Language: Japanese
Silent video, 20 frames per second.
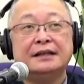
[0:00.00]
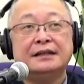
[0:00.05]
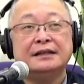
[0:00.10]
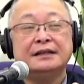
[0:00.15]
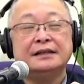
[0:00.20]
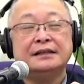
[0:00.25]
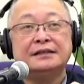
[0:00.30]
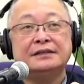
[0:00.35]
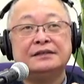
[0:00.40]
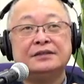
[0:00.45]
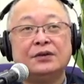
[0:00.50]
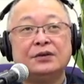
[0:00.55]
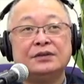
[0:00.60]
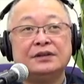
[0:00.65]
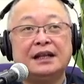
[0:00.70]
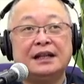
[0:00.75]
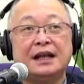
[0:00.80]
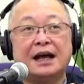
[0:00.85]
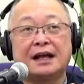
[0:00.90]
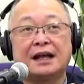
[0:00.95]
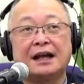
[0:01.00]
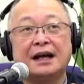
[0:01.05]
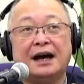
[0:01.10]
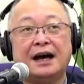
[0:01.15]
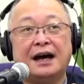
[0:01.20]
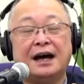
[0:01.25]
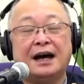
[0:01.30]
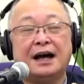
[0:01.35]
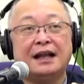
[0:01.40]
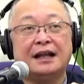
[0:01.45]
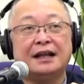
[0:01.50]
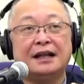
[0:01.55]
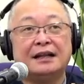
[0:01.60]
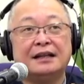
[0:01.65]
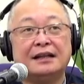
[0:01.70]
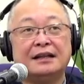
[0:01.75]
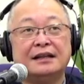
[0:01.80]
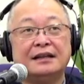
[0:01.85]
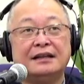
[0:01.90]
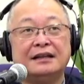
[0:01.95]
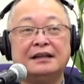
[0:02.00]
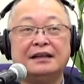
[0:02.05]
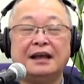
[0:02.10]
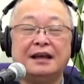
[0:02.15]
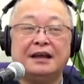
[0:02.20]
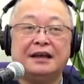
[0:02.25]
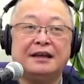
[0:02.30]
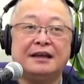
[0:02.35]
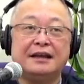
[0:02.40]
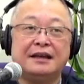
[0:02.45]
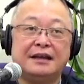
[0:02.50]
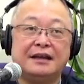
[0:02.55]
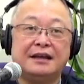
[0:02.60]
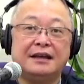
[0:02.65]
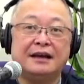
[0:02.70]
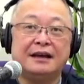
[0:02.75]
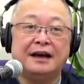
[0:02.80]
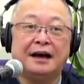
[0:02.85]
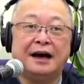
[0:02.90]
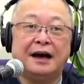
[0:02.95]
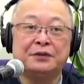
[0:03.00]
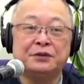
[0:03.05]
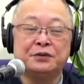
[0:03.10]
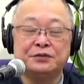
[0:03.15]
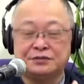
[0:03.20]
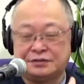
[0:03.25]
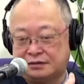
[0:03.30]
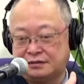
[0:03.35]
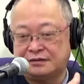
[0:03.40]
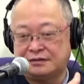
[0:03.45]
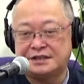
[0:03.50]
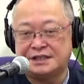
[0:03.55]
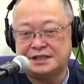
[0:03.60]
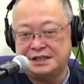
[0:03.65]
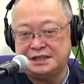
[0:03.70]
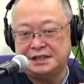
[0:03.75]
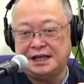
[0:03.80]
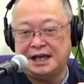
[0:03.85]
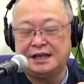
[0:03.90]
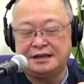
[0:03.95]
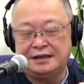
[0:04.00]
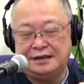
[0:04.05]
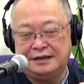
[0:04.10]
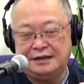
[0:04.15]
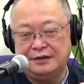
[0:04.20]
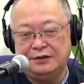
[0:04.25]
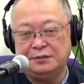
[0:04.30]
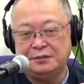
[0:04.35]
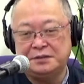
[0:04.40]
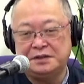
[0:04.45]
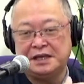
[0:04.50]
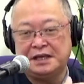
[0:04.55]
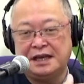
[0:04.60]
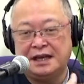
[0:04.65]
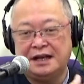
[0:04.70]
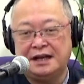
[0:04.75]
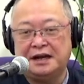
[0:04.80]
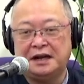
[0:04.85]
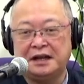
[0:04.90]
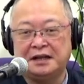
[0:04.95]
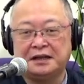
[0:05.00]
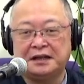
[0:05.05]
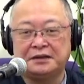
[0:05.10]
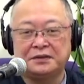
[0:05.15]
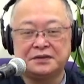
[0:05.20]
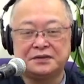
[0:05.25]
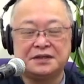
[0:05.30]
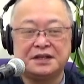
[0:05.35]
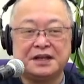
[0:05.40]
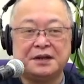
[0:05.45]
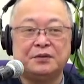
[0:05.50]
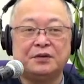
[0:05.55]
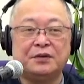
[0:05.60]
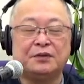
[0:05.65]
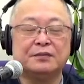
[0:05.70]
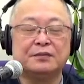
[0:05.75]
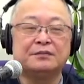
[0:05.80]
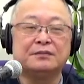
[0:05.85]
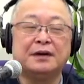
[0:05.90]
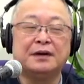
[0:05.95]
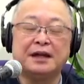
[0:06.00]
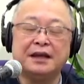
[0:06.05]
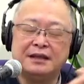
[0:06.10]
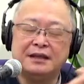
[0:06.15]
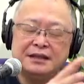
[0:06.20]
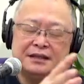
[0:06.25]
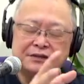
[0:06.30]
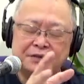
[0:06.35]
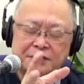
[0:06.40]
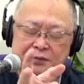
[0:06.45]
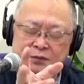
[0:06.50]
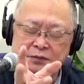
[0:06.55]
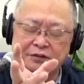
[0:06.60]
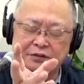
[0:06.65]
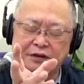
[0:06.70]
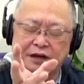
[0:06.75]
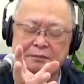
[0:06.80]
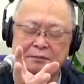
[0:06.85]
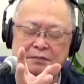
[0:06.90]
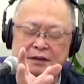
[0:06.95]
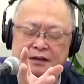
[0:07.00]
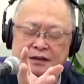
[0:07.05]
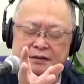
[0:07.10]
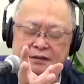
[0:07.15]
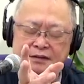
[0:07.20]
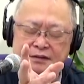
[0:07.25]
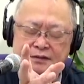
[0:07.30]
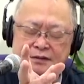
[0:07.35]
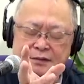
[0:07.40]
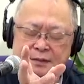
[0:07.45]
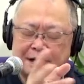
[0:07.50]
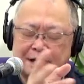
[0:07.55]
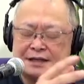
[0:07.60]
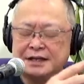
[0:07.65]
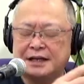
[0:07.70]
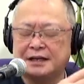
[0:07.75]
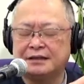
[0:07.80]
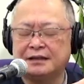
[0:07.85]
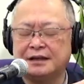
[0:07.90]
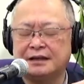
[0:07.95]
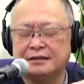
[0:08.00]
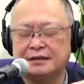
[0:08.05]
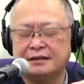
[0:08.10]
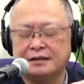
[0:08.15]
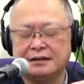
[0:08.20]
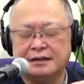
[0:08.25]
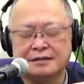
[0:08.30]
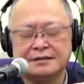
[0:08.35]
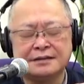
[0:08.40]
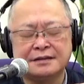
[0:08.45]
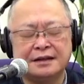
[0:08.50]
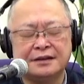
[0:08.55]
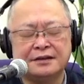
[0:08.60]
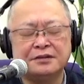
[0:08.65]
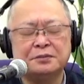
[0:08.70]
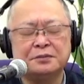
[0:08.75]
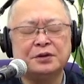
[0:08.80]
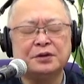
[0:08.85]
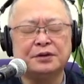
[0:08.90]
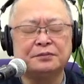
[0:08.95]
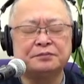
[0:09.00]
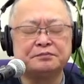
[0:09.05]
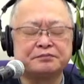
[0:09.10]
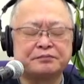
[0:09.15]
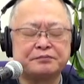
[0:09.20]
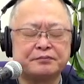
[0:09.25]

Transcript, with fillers: そんな中で美しい演技を見せられたとしても、演技そのものはやっぱり素晴らしかったんですけども、